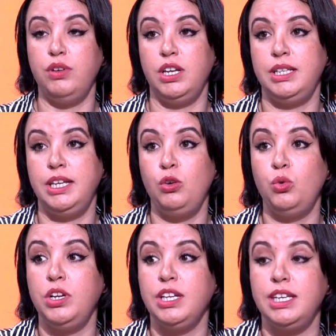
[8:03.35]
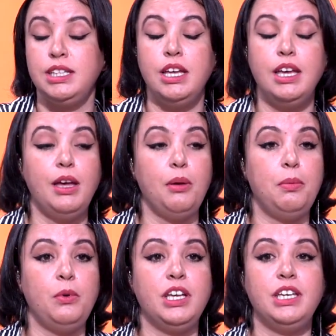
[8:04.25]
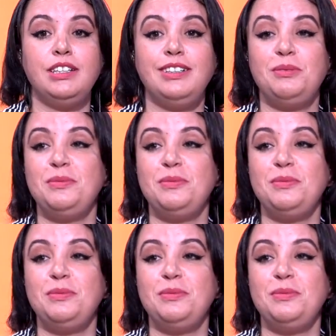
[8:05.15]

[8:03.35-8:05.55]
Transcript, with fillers: الفعل ديالو ولكن ولكن